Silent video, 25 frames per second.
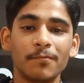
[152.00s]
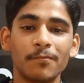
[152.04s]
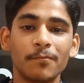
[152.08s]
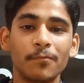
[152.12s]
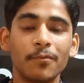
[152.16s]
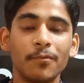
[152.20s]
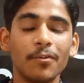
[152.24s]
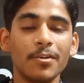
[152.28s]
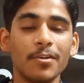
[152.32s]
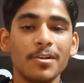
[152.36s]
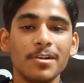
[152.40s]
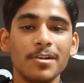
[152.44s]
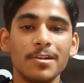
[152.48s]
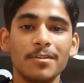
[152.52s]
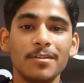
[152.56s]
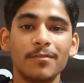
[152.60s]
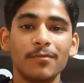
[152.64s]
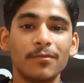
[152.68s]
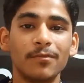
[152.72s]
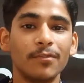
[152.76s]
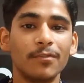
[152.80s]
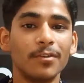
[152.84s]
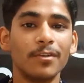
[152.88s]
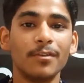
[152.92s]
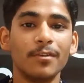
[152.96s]
फुल
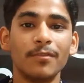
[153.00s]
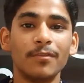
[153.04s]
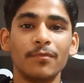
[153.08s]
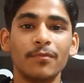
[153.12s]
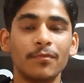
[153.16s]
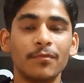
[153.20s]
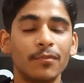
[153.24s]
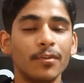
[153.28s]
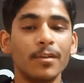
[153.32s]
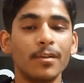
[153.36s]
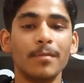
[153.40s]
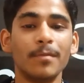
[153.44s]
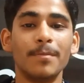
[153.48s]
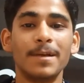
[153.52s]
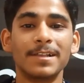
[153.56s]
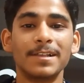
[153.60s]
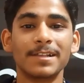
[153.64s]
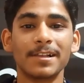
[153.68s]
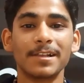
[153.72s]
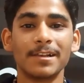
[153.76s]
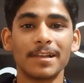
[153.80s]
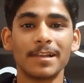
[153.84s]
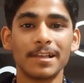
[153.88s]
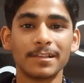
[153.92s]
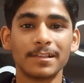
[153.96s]
फुल फुल
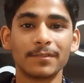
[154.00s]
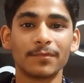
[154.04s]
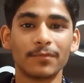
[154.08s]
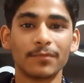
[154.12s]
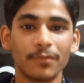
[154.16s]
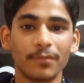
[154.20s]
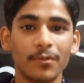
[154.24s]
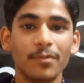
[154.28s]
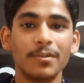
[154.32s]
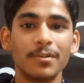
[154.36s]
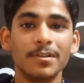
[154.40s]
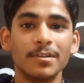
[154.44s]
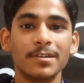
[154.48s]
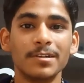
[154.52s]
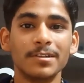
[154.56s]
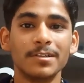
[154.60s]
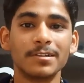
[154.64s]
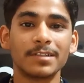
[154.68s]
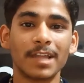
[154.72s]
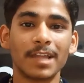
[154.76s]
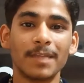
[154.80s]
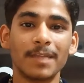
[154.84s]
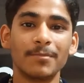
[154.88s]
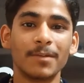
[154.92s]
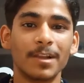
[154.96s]
लेस फ़ोन
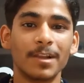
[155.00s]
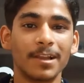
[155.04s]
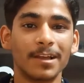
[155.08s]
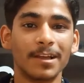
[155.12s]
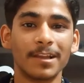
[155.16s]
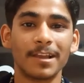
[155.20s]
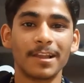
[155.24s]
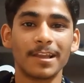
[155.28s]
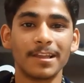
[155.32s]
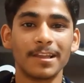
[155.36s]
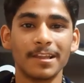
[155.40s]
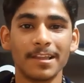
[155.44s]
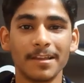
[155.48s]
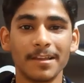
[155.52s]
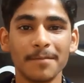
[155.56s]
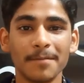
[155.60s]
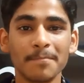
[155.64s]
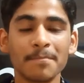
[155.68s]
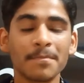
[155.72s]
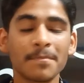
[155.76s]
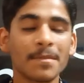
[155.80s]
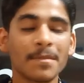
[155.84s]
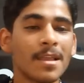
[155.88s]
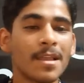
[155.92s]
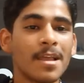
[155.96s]
टाइप का लग रहा है ये
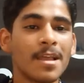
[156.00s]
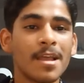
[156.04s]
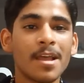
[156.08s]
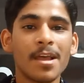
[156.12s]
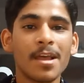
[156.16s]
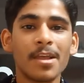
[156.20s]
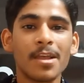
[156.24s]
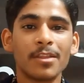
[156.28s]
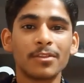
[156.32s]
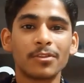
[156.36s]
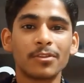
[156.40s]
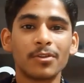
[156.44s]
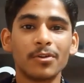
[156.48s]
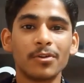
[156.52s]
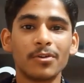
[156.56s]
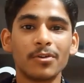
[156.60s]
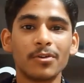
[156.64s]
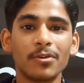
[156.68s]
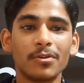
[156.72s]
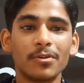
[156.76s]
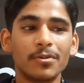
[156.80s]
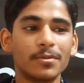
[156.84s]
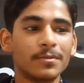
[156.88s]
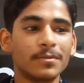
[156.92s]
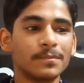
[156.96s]
तो
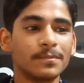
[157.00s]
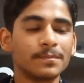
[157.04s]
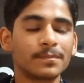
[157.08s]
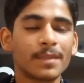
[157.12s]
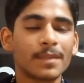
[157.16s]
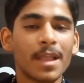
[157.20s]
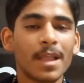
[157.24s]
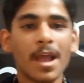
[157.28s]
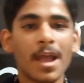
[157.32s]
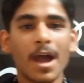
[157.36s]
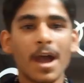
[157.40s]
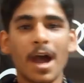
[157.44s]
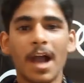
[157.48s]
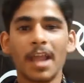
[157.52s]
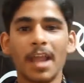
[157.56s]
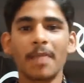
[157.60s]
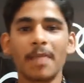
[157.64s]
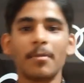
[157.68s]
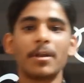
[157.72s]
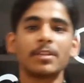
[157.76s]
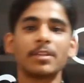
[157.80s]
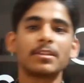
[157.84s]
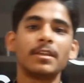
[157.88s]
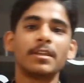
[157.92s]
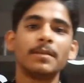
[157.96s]
आगे
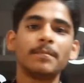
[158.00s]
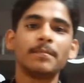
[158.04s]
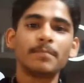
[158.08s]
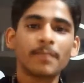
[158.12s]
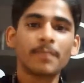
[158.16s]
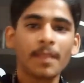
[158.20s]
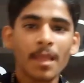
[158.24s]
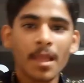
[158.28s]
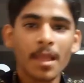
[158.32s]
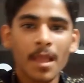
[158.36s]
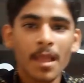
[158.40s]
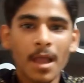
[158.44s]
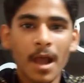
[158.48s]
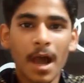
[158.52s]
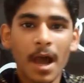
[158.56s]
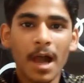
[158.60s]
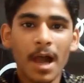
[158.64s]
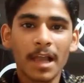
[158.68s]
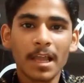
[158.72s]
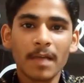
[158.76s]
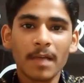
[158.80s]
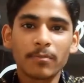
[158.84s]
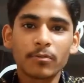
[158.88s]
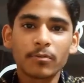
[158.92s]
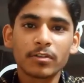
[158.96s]
बढ़ते हैं
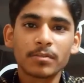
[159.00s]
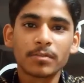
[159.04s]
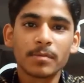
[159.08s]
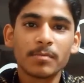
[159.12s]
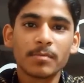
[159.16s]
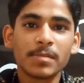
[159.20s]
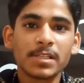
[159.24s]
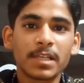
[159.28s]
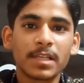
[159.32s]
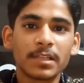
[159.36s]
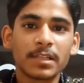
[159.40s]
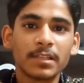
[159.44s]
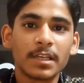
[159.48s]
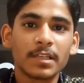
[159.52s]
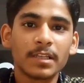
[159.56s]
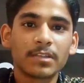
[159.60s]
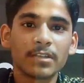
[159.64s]
आगे आपको इसमें मिल जाती है